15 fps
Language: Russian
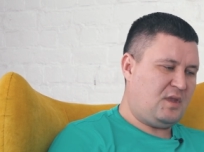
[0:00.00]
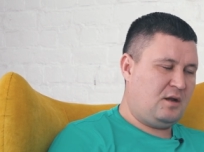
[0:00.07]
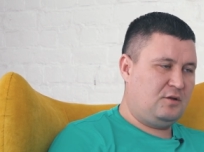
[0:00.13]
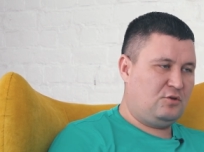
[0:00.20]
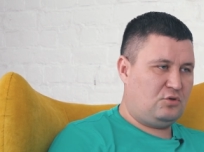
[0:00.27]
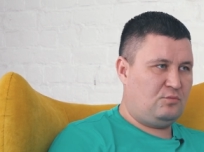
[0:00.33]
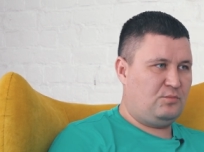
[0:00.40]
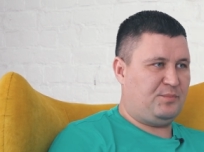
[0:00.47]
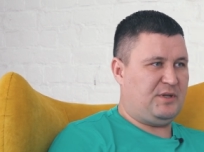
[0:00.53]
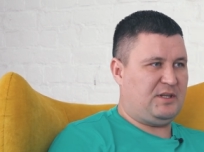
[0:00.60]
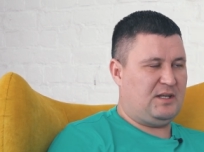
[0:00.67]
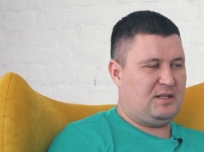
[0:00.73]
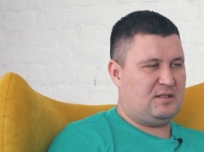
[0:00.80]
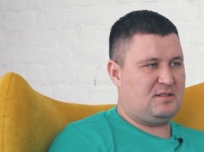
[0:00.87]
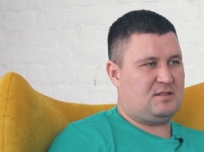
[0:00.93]
Тут он
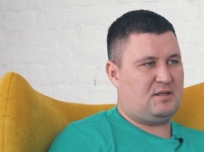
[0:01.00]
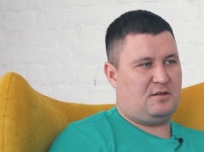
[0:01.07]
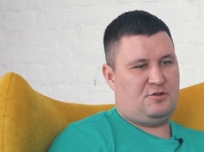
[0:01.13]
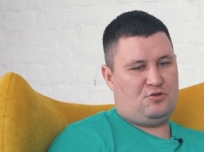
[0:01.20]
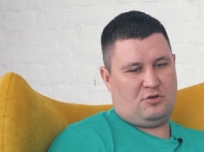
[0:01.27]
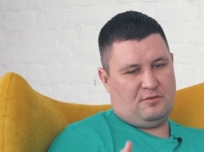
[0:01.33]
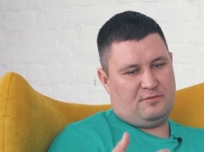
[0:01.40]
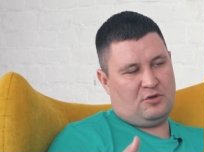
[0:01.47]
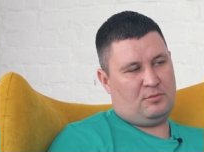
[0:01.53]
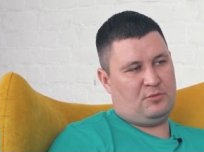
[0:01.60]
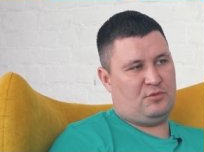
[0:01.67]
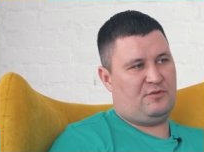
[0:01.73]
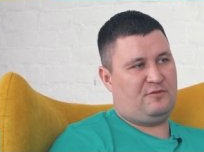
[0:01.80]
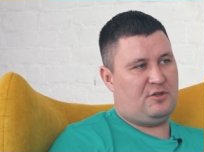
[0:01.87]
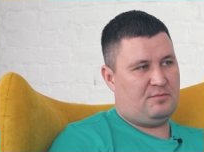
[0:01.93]
попадает на страничку,
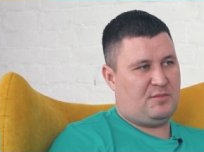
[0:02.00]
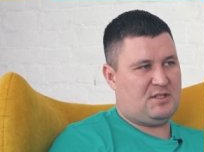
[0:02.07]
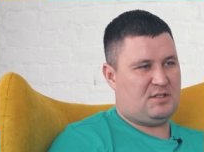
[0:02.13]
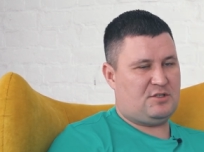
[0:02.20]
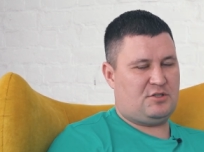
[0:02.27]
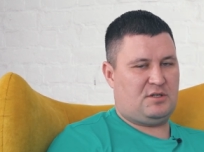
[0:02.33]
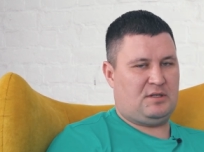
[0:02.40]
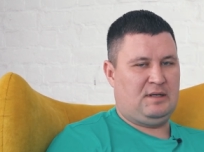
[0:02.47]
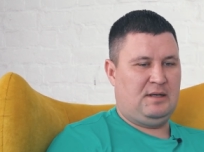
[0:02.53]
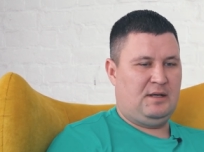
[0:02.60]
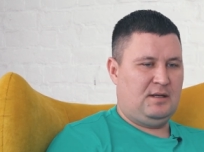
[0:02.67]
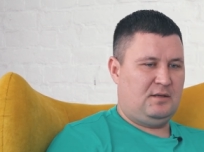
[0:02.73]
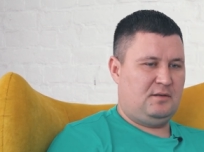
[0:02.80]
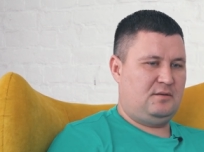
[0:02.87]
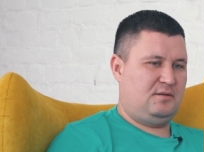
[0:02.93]
оформленную в виде мессенджера,
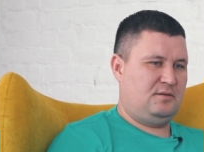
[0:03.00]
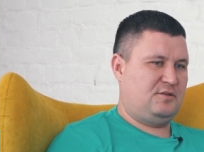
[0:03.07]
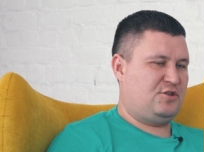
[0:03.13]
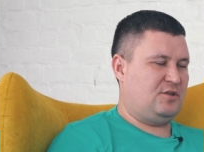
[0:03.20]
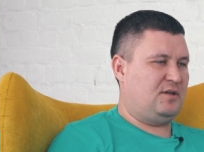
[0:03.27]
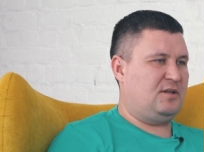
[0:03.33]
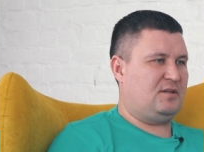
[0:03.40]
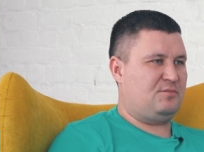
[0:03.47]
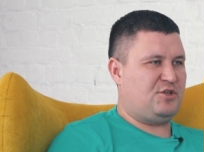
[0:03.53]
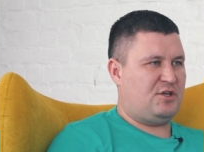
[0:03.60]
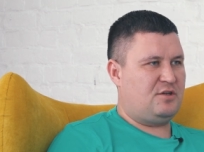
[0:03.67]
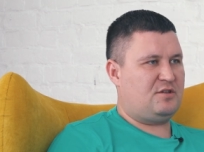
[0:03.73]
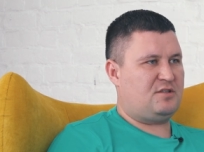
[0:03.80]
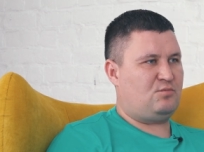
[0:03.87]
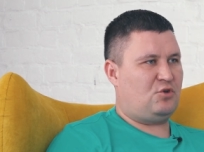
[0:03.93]
и начинает
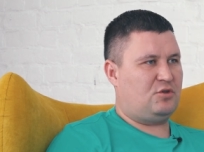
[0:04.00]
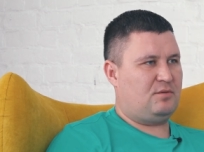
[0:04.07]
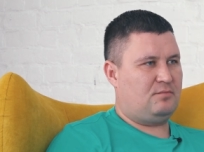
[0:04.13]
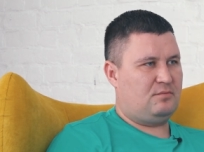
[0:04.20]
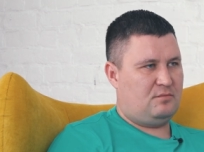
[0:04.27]
общение с ботом.